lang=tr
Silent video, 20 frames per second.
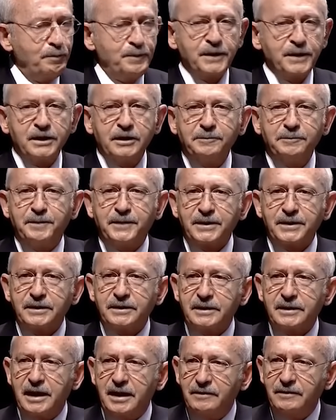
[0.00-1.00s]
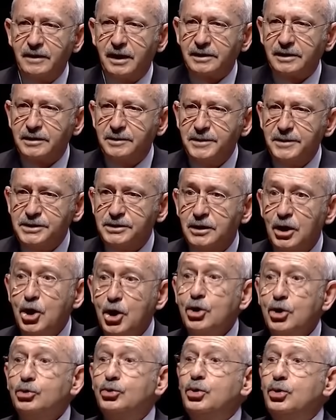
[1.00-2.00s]
pırıl pırıl evladımız
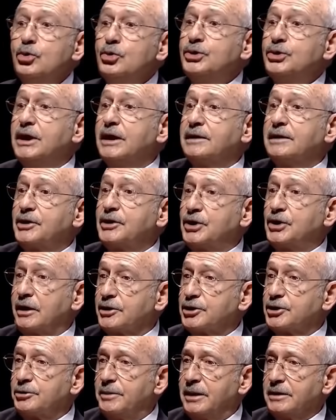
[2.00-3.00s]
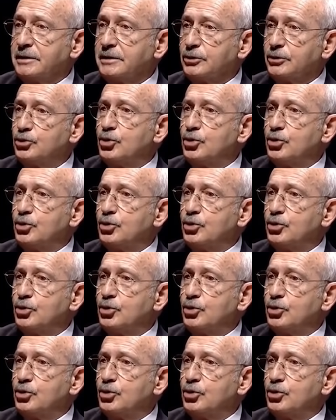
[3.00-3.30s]
Türkiye'de çalışmalı,